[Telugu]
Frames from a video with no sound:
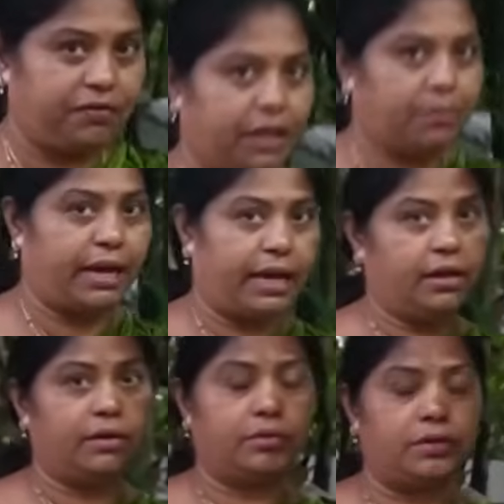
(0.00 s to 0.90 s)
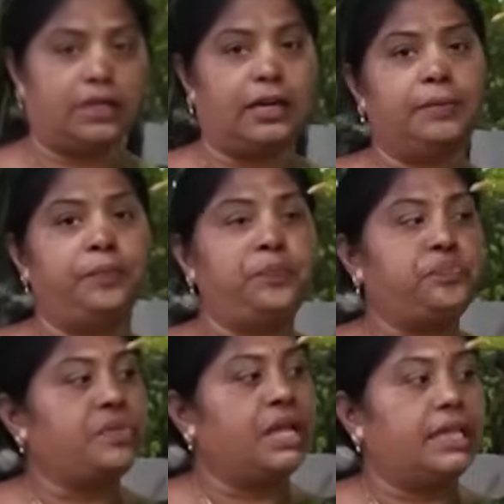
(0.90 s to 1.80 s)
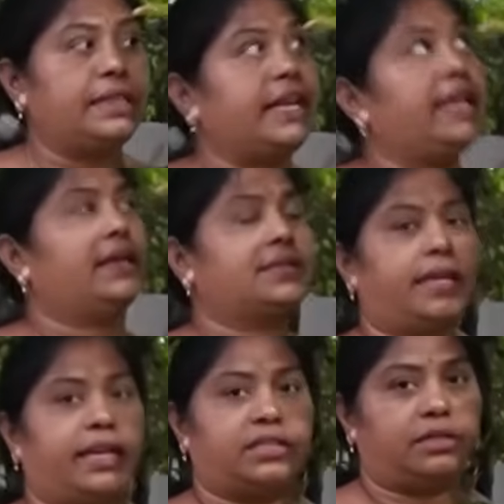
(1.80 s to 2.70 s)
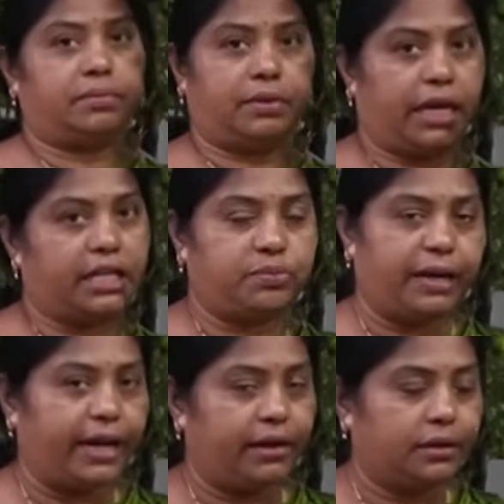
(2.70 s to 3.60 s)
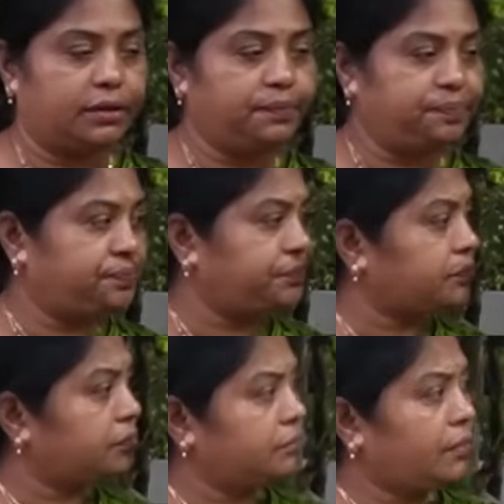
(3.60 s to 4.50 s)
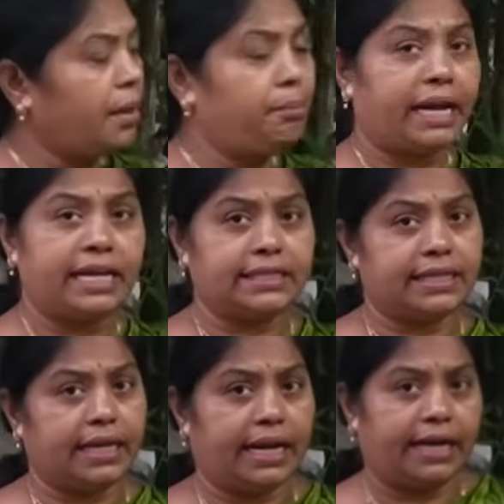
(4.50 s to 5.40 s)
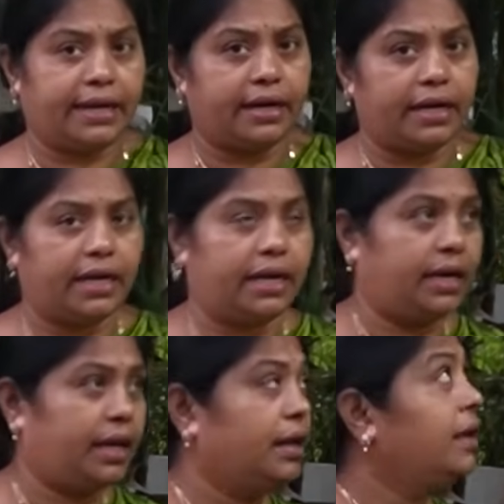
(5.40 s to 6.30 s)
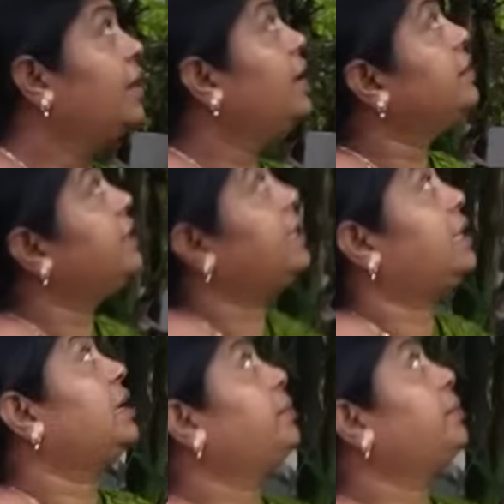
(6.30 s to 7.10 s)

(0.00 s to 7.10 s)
ఫిఫ్టీన్ బ్యాగ్ అనుకుంటా ఇది త్రీ ఇయర్స్ ఏజ్డ్ ఏజ్ ప్లాంట్ ప్రైస్ ఇది ఎయిట్ హండ్రెడ్ అండి దీనికి